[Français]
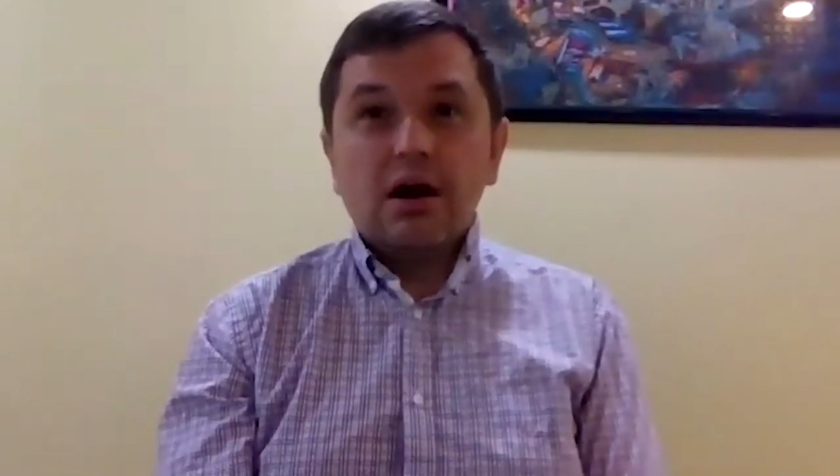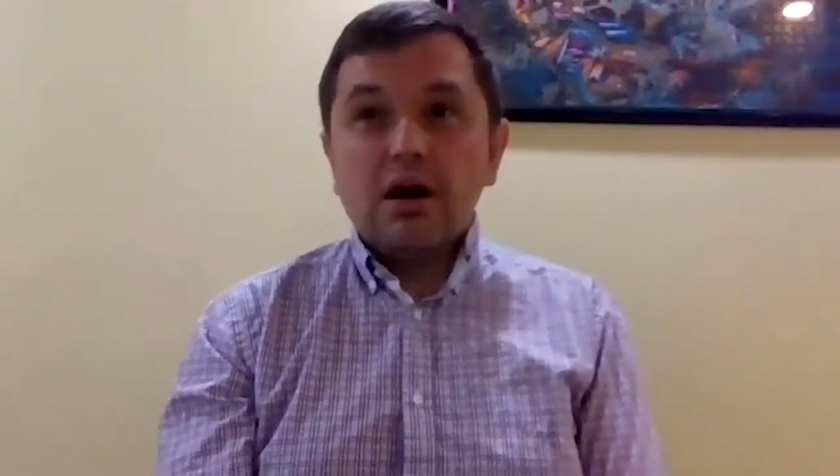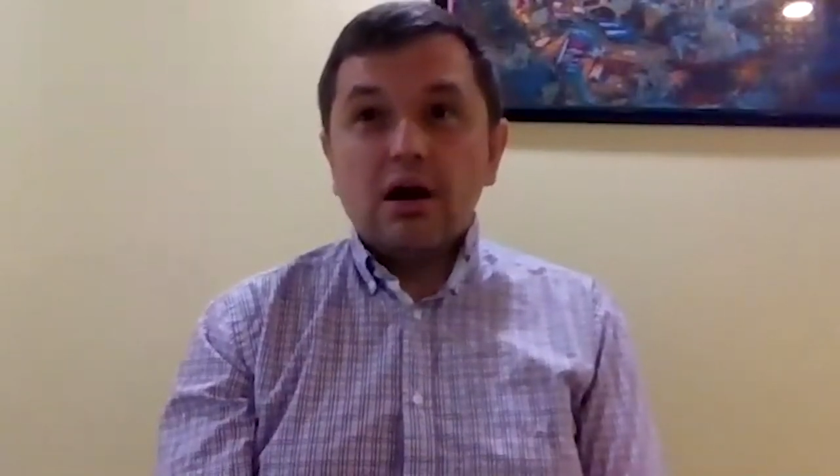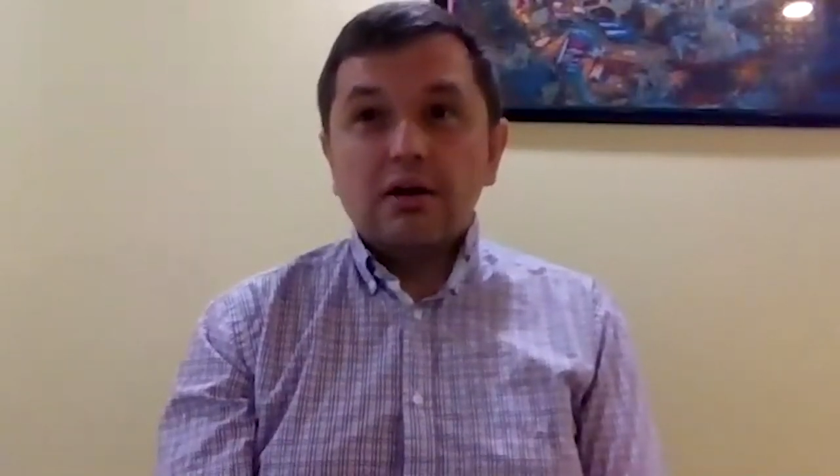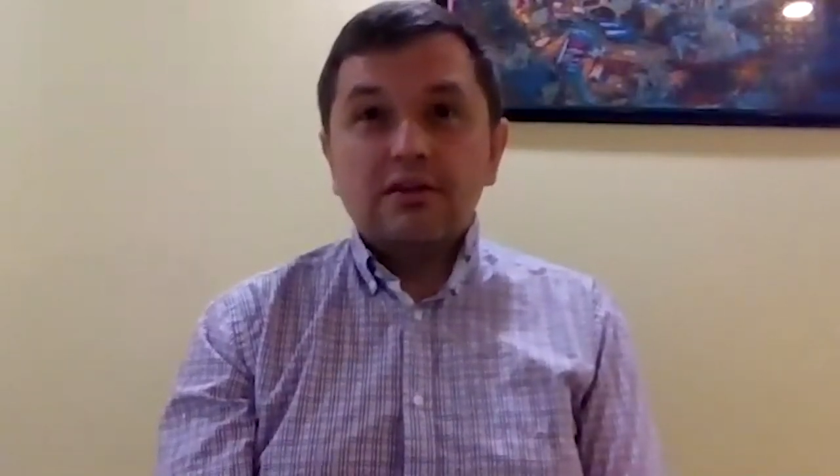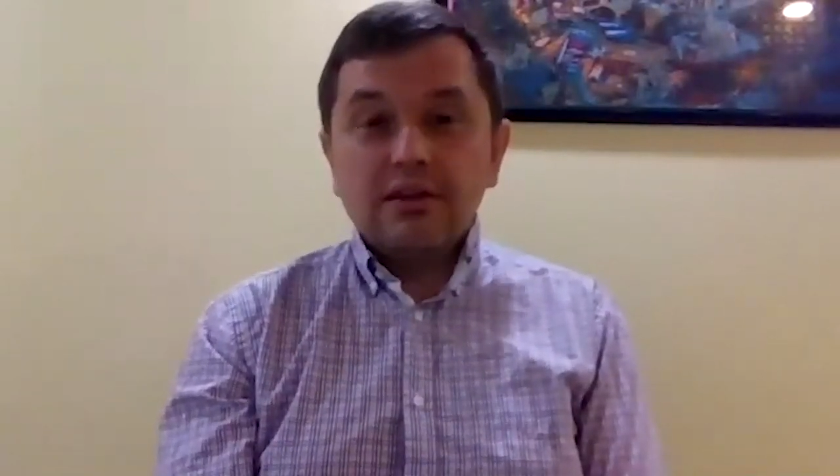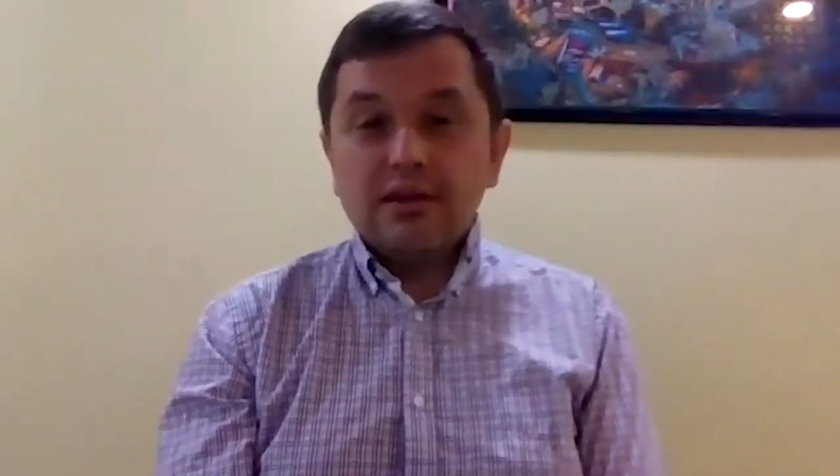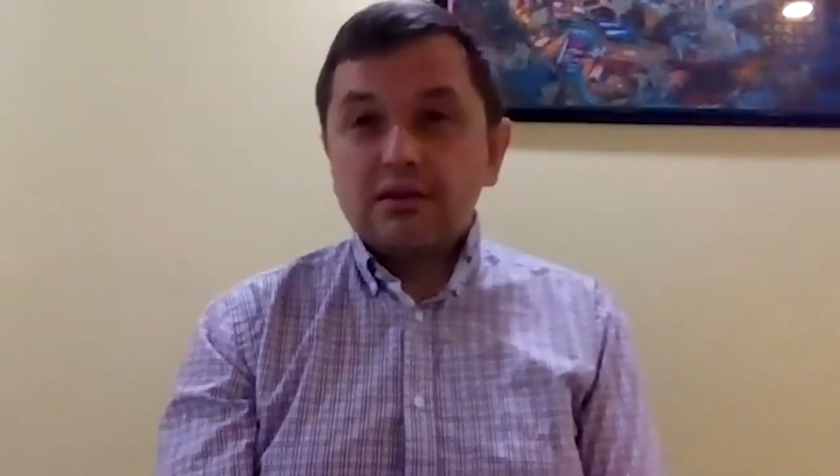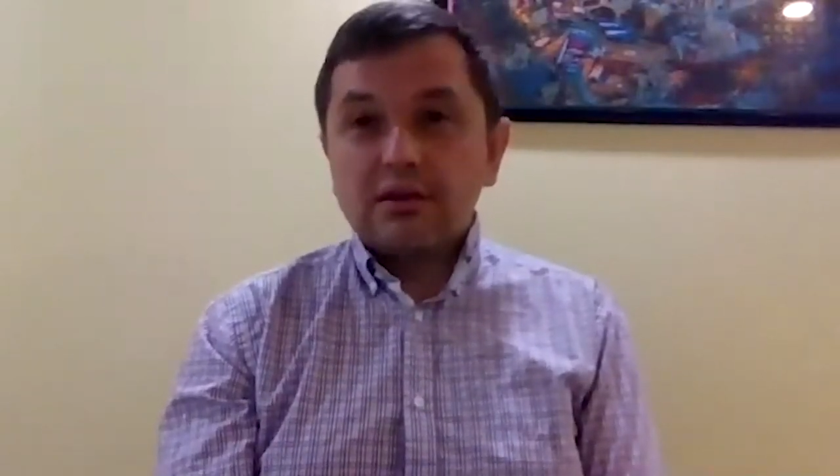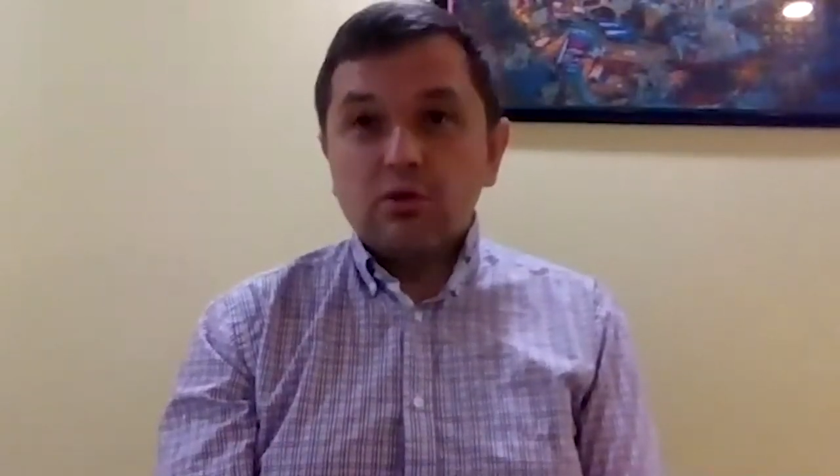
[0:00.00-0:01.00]
à
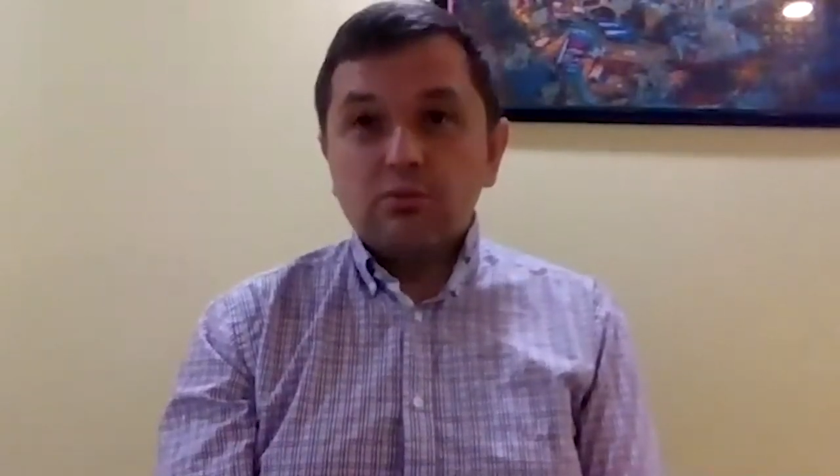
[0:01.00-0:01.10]
dîner le